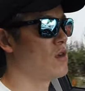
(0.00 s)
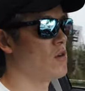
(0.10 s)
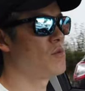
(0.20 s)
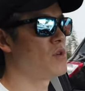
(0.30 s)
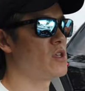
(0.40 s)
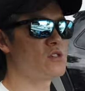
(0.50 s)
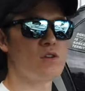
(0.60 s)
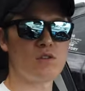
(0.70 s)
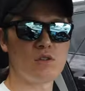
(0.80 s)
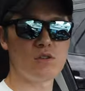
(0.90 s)
그런 면에
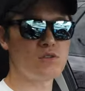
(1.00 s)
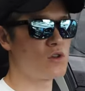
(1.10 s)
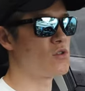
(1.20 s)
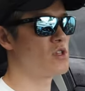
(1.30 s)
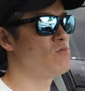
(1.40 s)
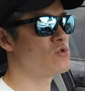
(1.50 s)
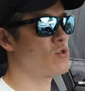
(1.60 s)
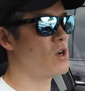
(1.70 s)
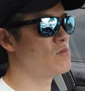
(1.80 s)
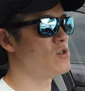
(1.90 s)
있어서는 전혀 힘
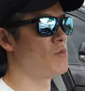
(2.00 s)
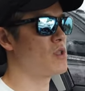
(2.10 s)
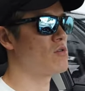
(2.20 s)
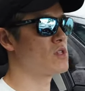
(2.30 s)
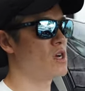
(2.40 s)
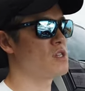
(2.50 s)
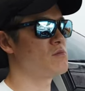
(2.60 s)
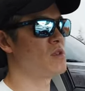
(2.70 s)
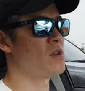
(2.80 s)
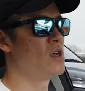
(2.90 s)
부족함은 없다고
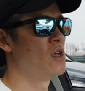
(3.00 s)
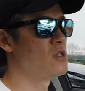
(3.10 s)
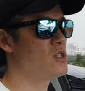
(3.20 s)
생각하시면 됩니다.